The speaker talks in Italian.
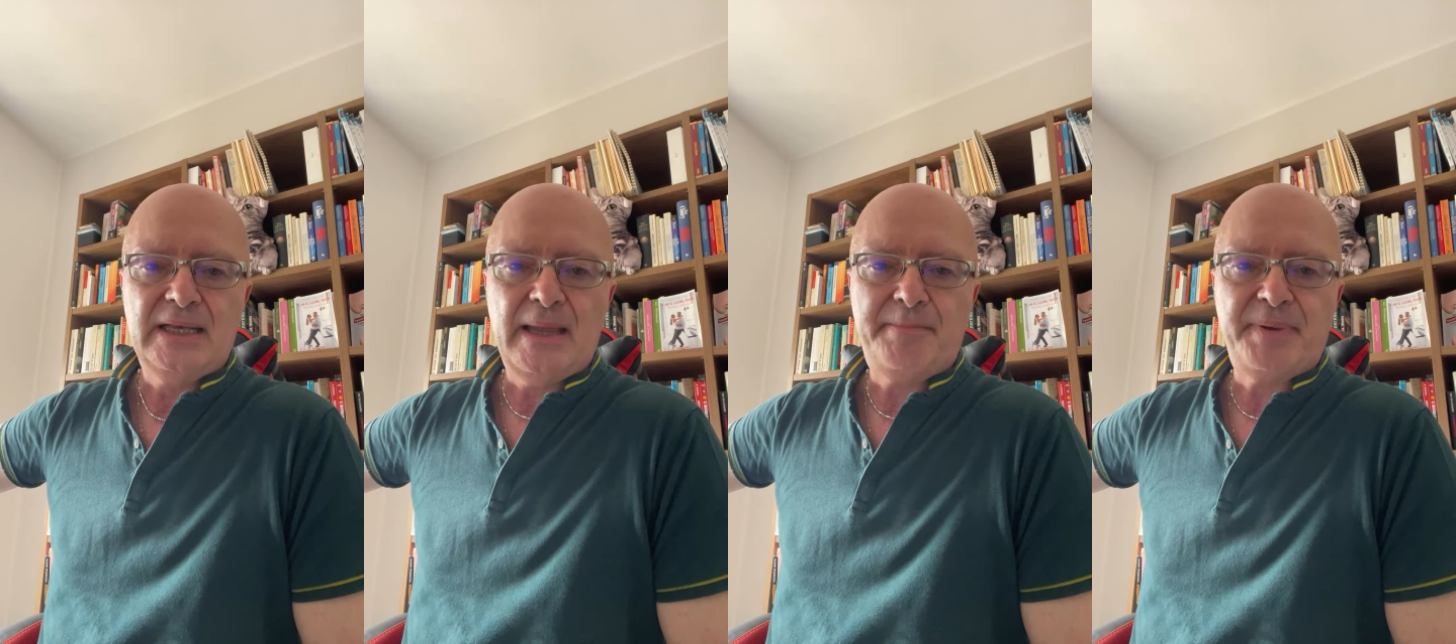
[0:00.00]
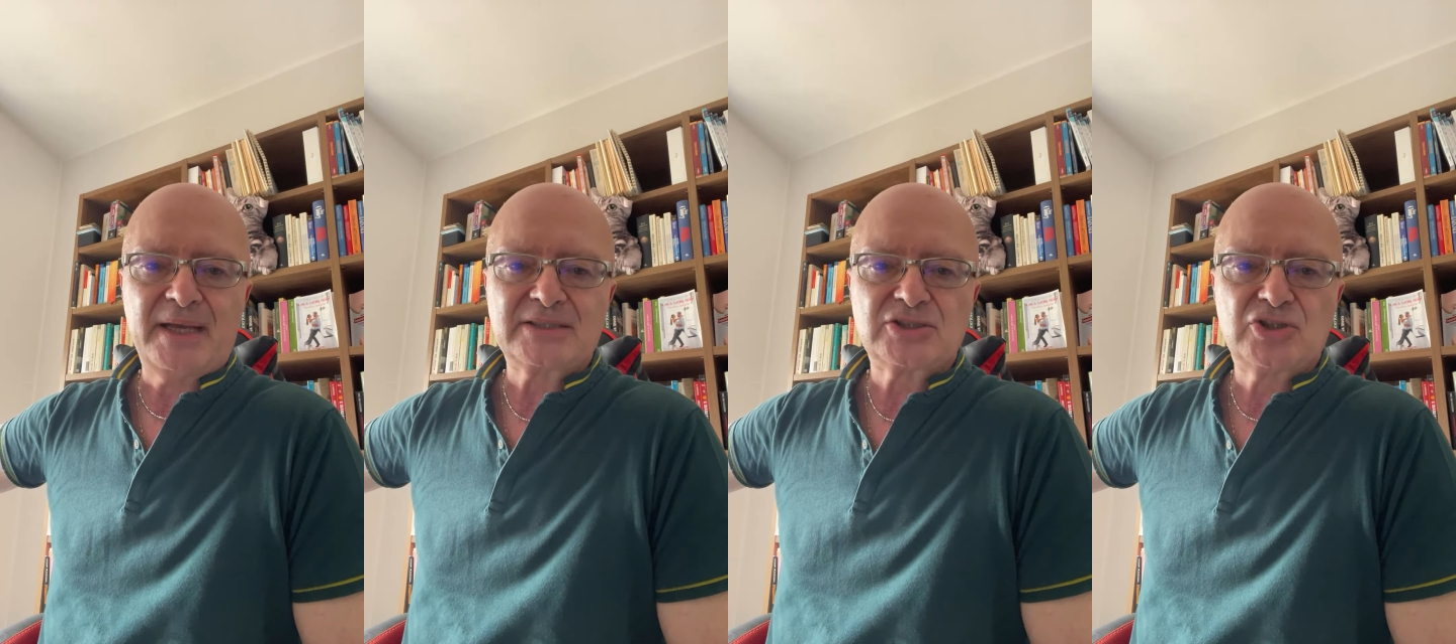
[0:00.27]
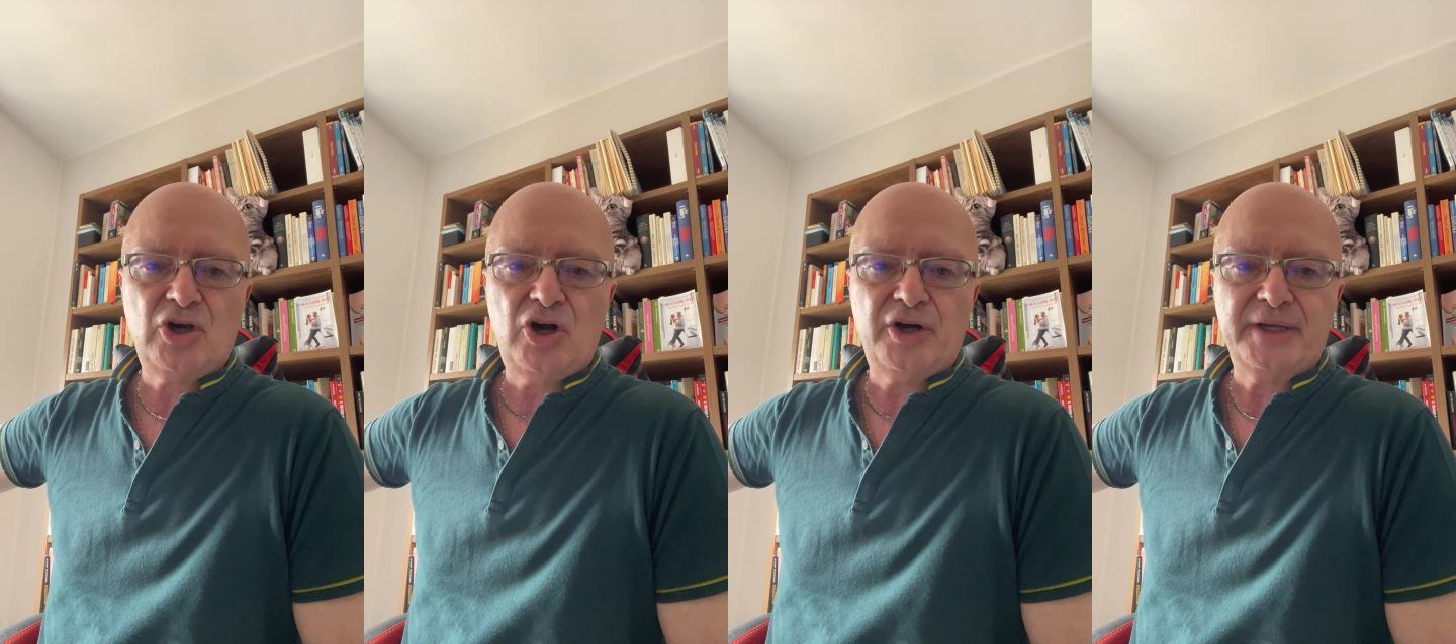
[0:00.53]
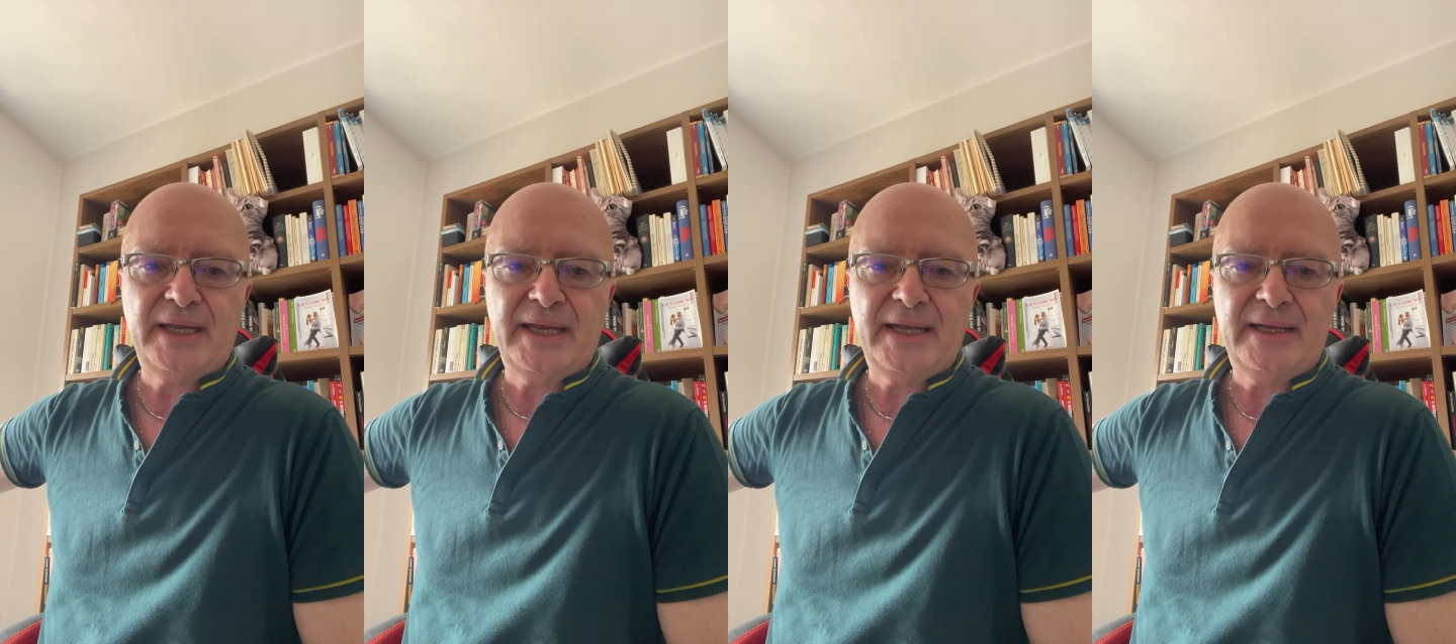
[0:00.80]
le
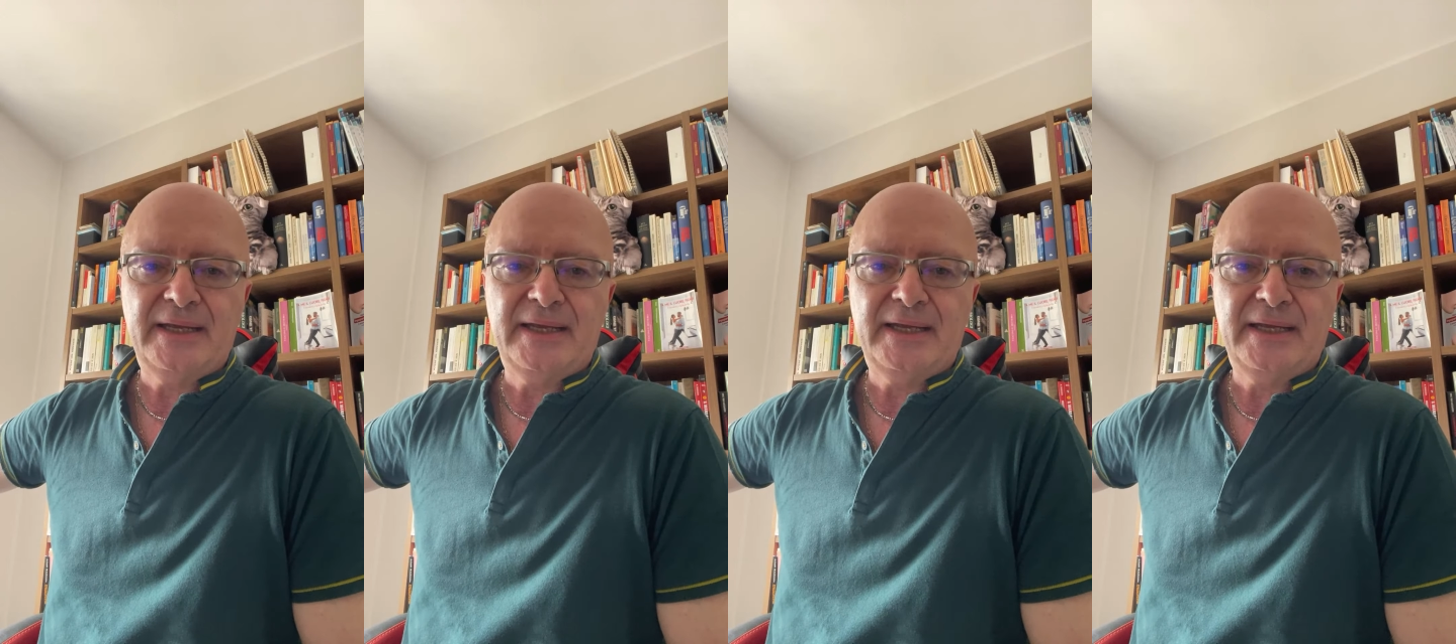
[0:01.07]
persone,